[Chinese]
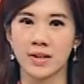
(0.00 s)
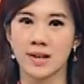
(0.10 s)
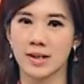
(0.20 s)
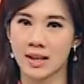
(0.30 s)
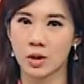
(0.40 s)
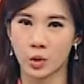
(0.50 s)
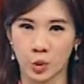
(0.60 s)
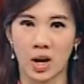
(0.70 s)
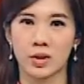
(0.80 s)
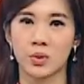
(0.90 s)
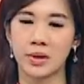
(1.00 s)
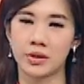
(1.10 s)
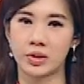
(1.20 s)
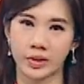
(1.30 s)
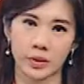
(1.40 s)
现在这样转算
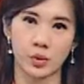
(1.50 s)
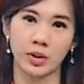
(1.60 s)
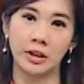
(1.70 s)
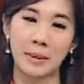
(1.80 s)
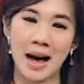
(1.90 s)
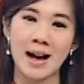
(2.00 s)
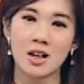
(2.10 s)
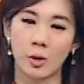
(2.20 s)
是正确的吗？